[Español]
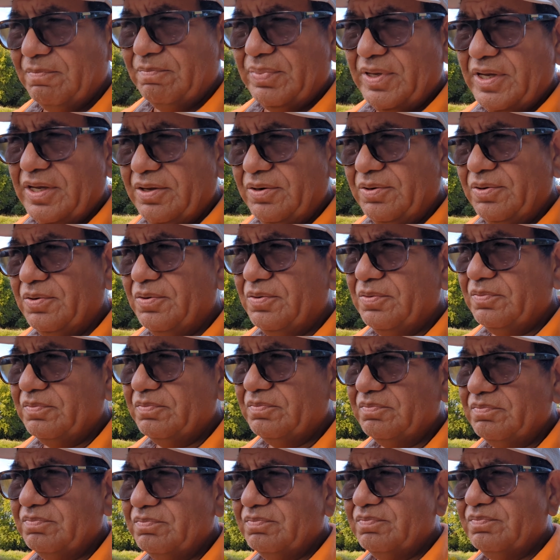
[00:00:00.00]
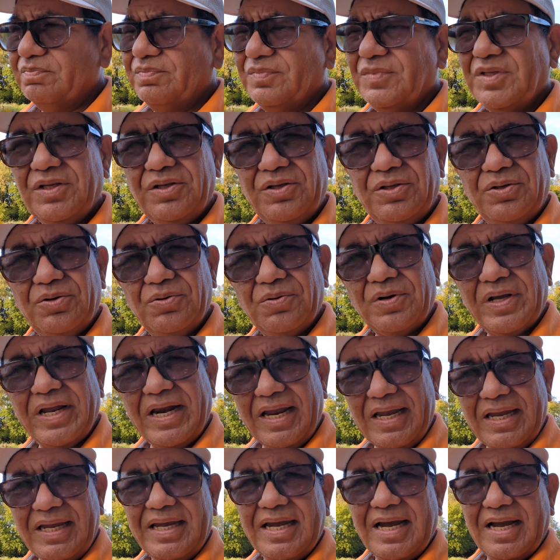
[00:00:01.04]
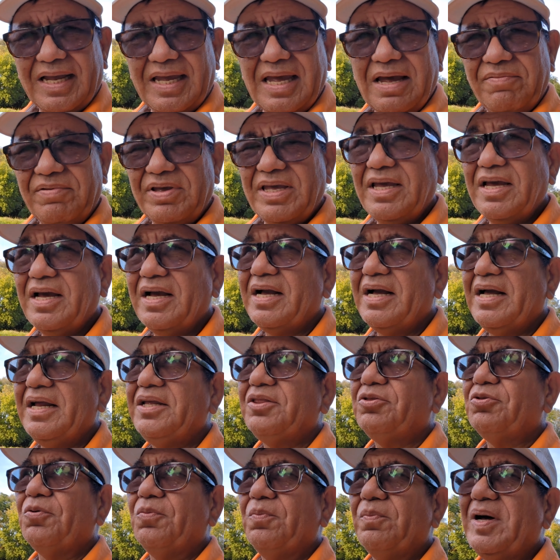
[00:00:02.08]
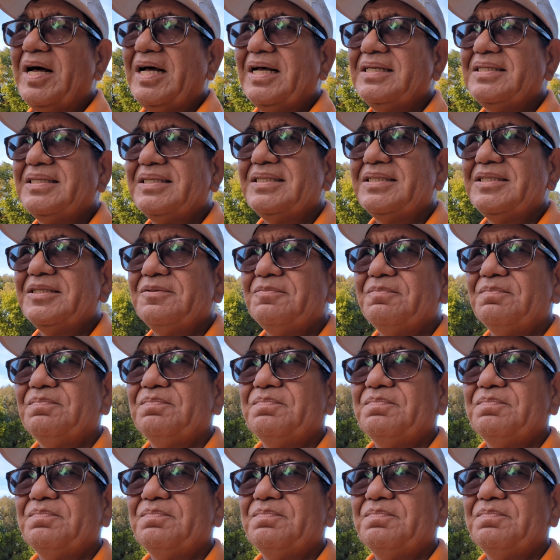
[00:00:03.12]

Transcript: pero yo creía que había escrito más.